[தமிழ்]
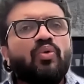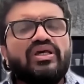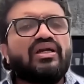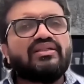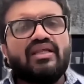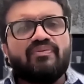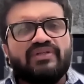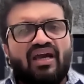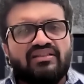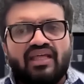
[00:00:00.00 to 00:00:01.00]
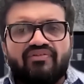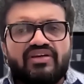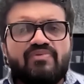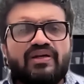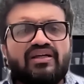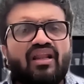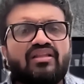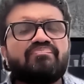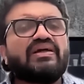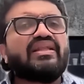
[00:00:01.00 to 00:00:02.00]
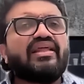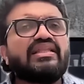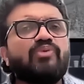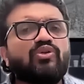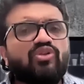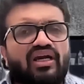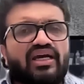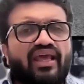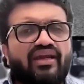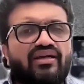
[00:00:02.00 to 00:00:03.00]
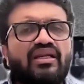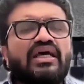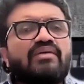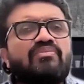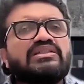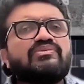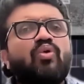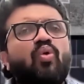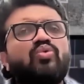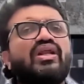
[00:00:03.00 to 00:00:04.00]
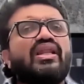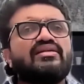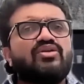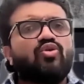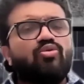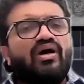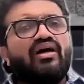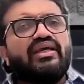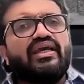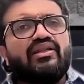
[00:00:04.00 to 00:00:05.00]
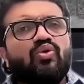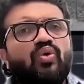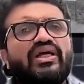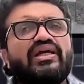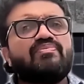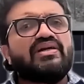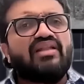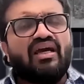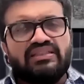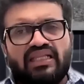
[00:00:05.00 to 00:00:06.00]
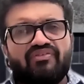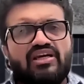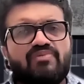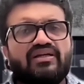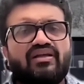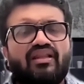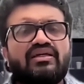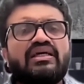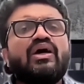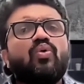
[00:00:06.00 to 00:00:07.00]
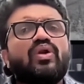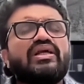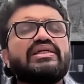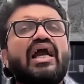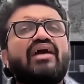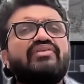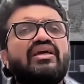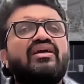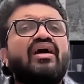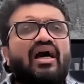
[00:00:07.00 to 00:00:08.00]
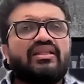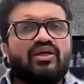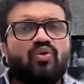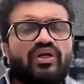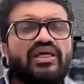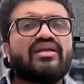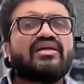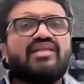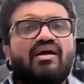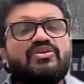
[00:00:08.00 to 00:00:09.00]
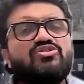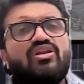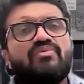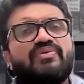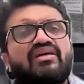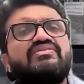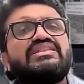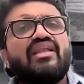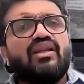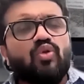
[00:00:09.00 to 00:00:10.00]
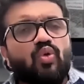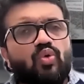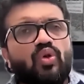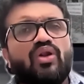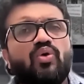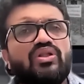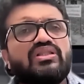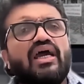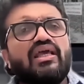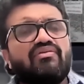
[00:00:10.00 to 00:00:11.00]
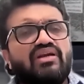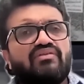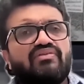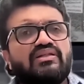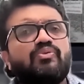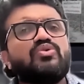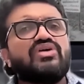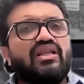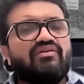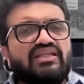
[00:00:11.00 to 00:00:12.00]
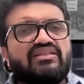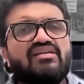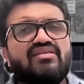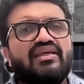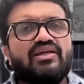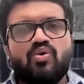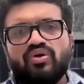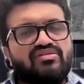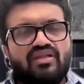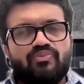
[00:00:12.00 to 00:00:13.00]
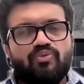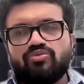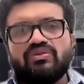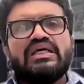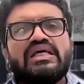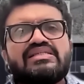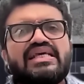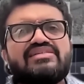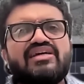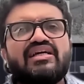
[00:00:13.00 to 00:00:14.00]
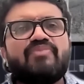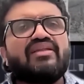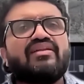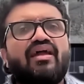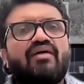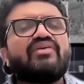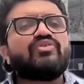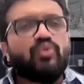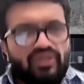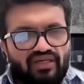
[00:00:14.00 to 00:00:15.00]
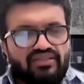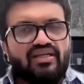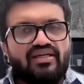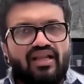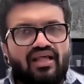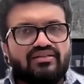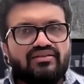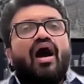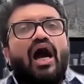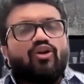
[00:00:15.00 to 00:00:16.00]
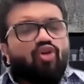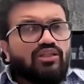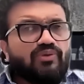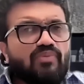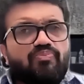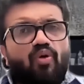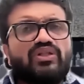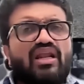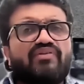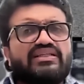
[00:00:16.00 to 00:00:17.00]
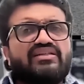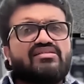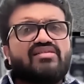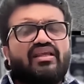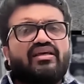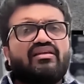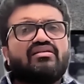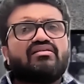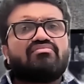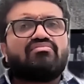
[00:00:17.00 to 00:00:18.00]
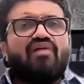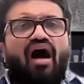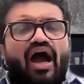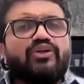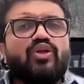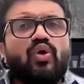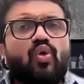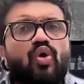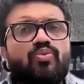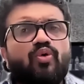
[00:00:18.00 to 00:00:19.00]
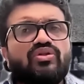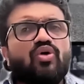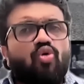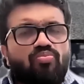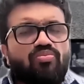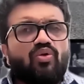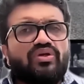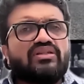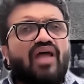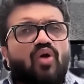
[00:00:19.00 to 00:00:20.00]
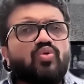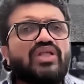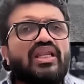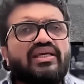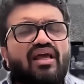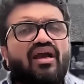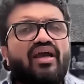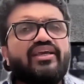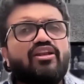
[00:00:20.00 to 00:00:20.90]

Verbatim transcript: உயிரிழந்திருப்பதாக தெரிவிக்கப்படுகிறது பதினைந்து பவுன் தங்க நகைகள் மற்றும் ஒன்றரை லட்சம் ரூபாய் அங்கே இருந்து கொள்ளையிடப்பட்டதாக தெரிவிக்கப்படுகிறது உடனடியாகவே அந்த கொள்ளையர்கள் தப்பிச் சென்ற பிறகு வீட்டிலிருந்து ஒரு குரல் கொடுத்து அயலவர்கள் வந்து பூசகரை வைத்தியசாலைக்கு கொண்டு சென்ற போதும் சிகிச்சைகள் பலனில்லாமல் அவர் உயிரிழந்திருக்கிறார் அனுராதபுரம் போதன வைத்தியசாலையில் ஆயுதங்களோடு புகுந்த கும்பல் ஒன்றின் தாக்குதலுக்கு இலக்காய்